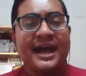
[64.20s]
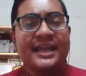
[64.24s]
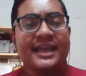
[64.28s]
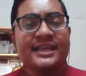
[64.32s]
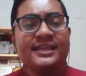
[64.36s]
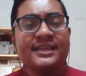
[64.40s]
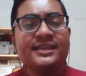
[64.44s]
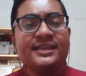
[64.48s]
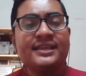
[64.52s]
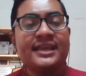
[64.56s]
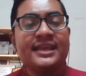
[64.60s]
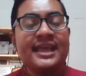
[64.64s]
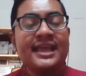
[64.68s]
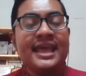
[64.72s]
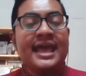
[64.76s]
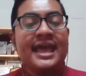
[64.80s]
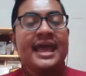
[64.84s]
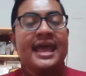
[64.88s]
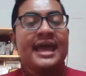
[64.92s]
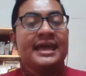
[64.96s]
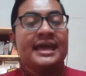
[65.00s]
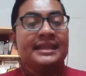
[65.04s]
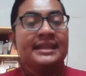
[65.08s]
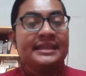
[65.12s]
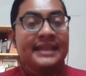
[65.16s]
ভাই
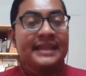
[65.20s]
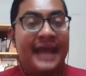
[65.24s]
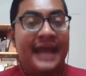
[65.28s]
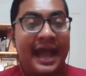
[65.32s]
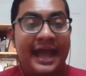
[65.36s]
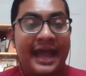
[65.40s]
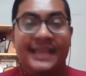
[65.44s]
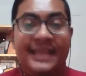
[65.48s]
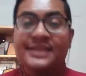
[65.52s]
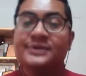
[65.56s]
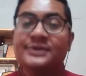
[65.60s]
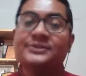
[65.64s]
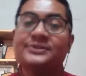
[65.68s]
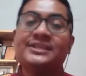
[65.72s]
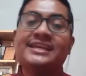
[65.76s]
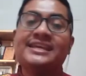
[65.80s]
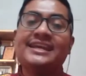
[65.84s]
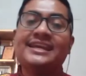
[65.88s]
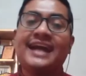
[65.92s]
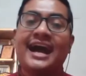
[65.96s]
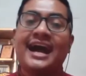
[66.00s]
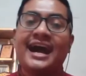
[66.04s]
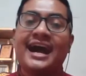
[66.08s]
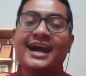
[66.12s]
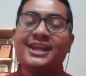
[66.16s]
নাই
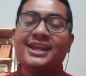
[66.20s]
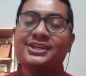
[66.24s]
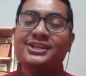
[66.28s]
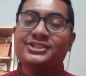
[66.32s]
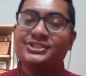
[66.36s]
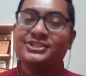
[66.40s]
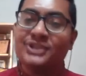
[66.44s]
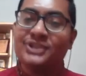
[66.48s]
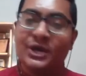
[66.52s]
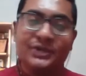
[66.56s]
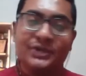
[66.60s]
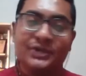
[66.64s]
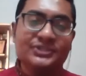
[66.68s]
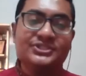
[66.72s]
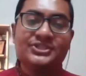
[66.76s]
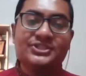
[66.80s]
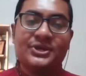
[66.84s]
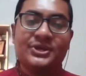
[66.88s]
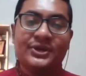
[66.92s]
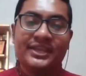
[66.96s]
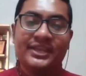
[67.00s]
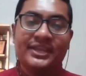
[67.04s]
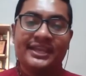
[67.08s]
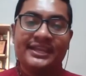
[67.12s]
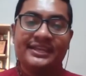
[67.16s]
অধিকার
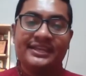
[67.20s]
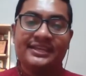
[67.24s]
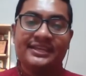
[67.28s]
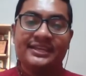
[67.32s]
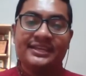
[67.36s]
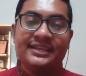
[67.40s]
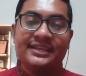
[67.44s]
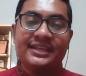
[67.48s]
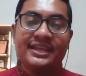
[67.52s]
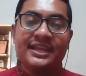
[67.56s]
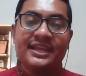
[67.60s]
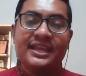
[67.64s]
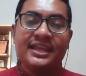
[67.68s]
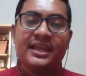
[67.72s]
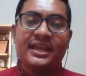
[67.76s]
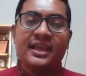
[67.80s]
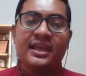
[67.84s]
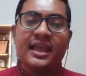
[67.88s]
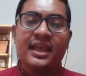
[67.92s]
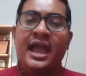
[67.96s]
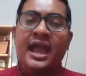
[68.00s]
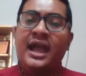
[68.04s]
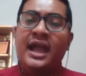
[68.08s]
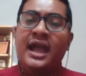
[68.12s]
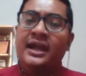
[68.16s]
সঞ্চয়ের
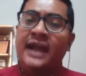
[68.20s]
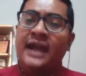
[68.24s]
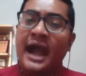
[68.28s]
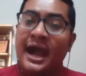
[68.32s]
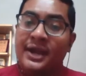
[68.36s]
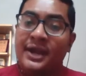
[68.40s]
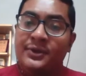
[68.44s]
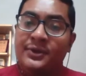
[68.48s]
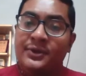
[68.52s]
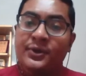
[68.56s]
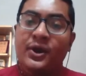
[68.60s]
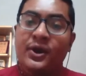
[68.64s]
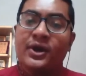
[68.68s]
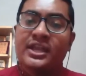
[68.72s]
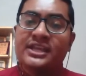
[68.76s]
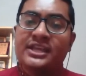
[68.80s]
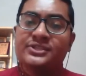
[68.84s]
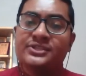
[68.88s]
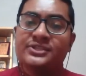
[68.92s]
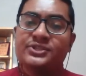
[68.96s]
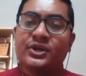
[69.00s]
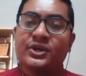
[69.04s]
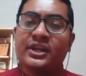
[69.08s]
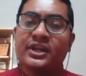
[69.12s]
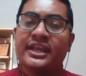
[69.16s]
কারো
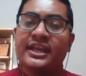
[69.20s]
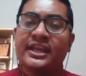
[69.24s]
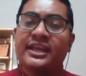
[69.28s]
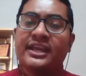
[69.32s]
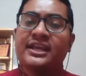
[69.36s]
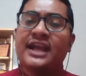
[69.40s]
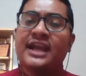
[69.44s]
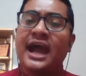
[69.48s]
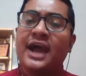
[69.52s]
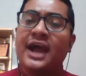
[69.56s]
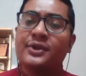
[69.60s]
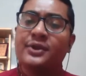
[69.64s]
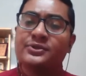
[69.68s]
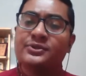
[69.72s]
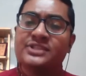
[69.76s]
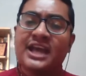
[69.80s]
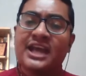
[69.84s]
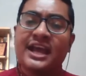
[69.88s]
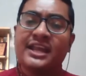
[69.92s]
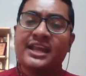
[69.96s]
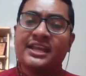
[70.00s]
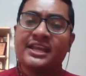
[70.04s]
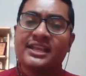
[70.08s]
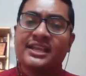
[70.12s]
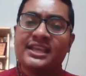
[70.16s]
অখি জলে কারো
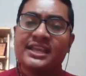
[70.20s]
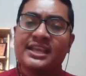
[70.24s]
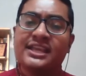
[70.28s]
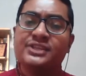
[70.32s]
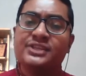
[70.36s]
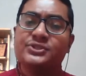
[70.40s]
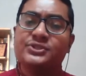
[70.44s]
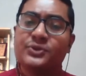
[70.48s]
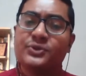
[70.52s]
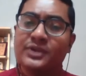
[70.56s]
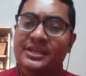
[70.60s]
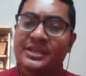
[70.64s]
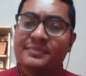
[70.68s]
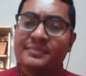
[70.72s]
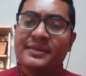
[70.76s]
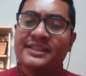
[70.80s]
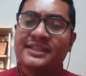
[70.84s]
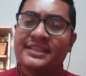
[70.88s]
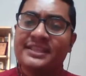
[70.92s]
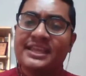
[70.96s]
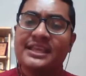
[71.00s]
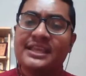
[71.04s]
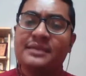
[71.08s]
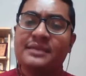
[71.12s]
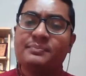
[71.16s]
ঝাড়ে কিরে জ্বলিবে
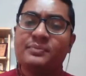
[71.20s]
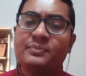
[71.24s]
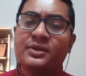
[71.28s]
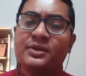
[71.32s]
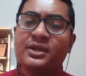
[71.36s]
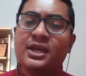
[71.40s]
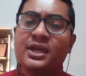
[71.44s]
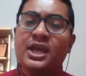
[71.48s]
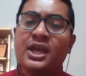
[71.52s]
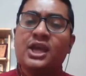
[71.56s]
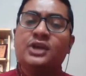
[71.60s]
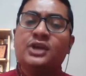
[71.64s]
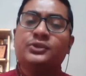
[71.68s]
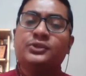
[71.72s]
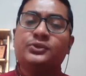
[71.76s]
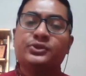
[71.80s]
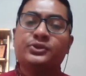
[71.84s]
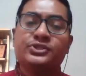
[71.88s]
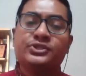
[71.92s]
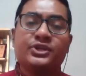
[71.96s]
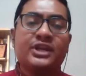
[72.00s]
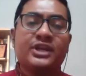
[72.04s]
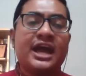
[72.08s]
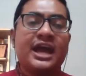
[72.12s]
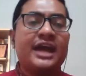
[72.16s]
দ্বীপ
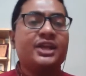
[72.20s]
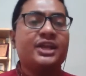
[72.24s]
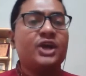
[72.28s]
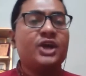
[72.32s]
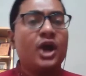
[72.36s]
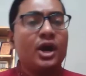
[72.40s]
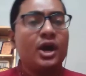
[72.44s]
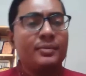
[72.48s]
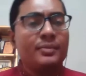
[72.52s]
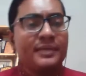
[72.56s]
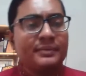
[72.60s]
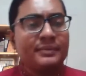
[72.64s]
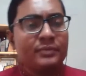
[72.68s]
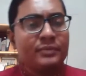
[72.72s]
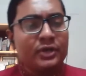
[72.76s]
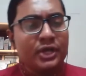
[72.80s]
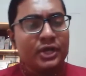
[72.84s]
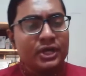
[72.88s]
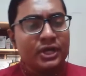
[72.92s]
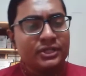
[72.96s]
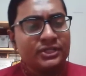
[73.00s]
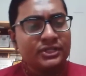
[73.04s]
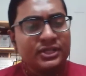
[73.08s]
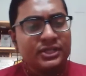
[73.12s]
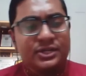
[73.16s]
দুজনার হবে
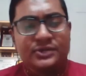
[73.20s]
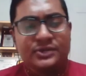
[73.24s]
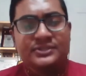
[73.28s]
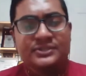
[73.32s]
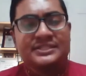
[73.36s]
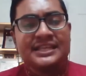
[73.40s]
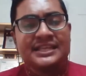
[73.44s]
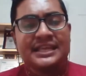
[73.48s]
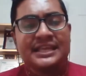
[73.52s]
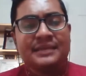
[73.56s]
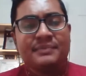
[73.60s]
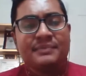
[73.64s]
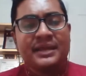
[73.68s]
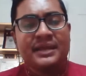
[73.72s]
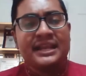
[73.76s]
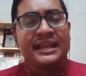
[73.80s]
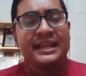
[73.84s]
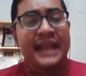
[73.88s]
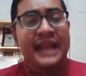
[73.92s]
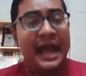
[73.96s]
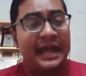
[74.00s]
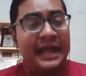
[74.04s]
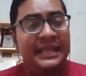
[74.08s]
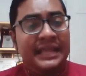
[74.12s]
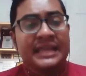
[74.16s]
বুলন্দ নসিব
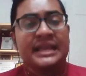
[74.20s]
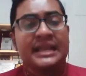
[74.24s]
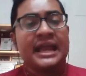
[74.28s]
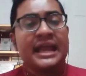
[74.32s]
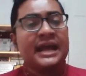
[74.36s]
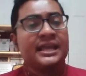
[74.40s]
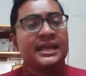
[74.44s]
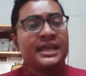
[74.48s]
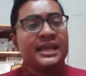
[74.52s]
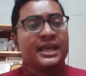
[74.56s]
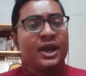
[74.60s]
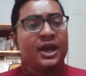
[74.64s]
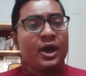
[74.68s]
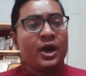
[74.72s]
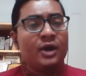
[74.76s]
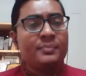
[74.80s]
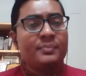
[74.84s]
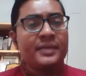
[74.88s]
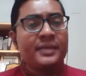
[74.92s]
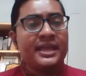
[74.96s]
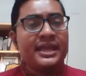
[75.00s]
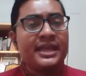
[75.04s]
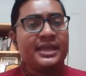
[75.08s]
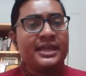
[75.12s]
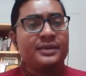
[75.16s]
লাখে লাখে
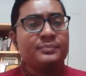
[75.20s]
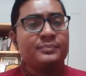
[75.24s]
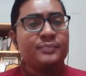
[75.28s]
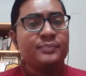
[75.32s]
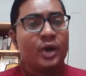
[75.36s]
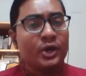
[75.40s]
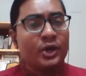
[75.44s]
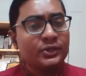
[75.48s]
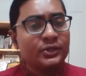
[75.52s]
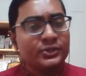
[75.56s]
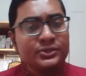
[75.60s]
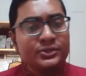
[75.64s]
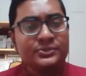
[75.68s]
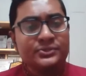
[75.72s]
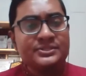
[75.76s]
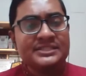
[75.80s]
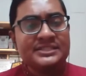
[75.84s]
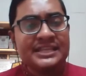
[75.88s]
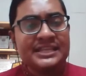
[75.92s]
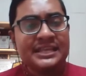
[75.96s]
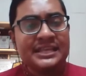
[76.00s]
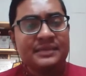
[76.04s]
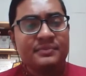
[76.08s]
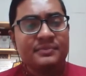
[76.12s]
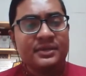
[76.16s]
হবে বদ
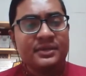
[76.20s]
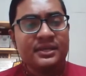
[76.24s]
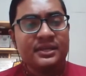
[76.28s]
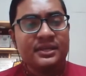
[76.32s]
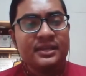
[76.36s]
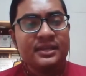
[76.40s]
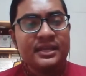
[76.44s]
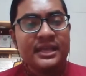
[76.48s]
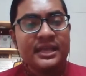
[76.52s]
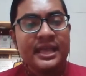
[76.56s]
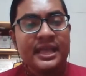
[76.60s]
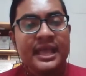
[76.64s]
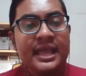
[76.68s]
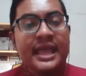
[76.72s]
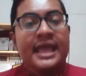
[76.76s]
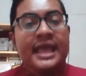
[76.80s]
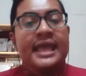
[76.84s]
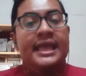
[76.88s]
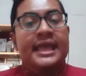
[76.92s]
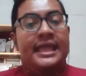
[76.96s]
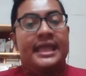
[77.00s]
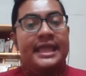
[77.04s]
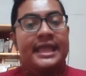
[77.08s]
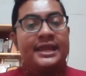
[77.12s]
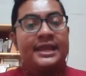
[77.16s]
নসিব
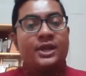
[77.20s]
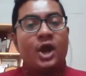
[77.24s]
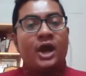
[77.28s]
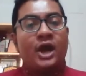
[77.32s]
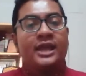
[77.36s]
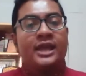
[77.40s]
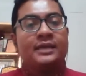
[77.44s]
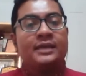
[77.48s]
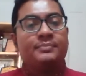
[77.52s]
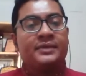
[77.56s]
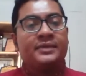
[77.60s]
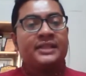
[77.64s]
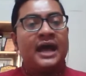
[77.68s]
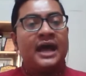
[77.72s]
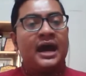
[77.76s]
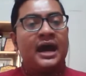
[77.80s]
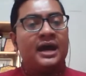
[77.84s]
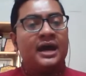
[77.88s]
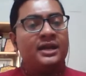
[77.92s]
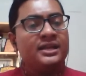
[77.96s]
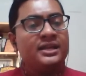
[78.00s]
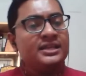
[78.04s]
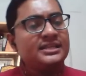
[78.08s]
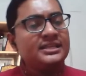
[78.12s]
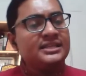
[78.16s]
এ নহে
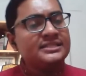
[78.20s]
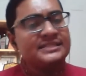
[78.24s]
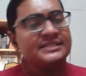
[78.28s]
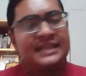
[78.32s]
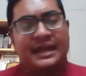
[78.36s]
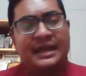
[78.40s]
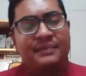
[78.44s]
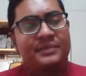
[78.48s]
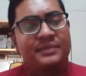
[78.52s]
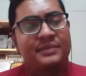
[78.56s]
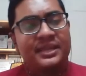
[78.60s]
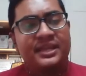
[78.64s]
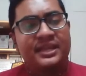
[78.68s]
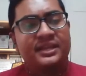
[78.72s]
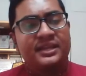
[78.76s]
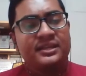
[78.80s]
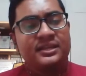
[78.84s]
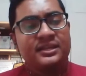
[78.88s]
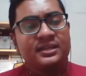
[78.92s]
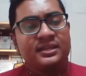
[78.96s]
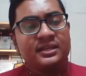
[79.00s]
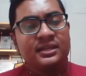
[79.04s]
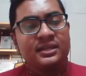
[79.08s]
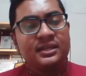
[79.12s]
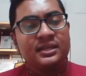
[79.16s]
বিধান ইসলামের
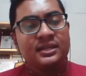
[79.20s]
